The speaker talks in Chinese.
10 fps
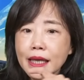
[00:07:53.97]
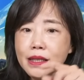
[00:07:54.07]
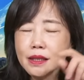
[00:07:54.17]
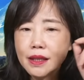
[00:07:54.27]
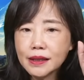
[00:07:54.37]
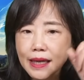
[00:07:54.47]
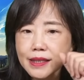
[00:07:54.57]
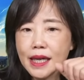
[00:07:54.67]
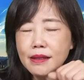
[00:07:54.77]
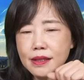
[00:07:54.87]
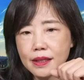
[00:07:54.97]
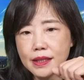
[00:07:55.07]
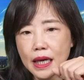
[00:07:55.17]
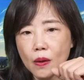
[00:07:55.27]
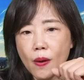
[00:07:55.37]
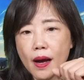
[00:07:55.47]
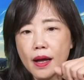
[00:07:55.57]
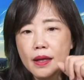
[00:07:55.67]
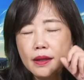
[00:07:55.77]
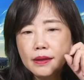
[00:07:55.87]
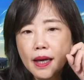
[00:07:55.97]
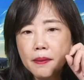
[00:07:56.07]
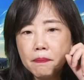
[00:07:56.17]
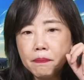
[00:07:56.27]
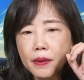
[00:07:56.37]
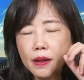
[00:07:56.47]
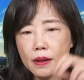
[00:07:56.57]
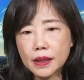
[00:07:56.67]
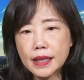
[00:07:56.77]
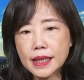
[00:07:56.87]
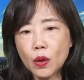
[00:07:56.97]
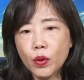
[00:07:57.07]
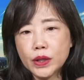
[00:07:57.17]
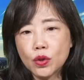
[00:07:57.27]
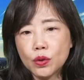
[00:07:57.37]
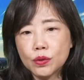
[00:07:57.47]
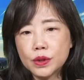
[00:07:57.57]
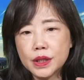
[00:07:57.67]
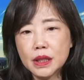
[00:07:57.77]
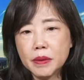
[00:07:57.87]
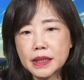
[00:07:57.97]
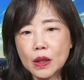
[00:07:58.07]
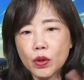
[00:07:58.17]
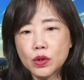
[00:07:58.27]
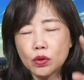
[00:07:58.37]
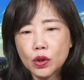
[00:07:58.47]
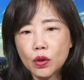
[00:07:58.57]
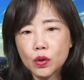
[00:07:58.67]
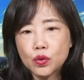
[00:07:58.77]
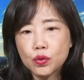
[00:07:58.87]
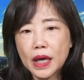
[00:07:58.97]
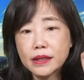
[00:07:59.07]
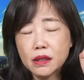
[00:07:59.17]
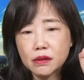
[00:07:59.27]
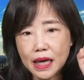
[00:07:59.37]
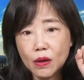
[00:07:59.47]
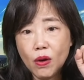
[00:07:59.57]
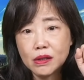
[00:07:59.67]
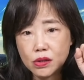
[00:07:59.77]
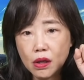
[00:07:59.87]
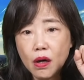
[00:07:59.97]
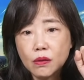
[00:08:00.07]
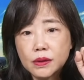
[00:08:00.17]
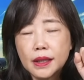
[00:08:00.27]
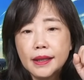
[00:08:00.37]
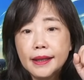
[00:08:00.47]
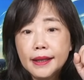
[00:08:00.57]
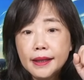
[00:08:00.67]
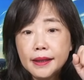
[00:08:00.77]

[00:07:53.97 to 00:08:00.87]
但是呢，他这样子的讲话。当呃他在会中，习近平在会中透露出来这个谈话之后呢，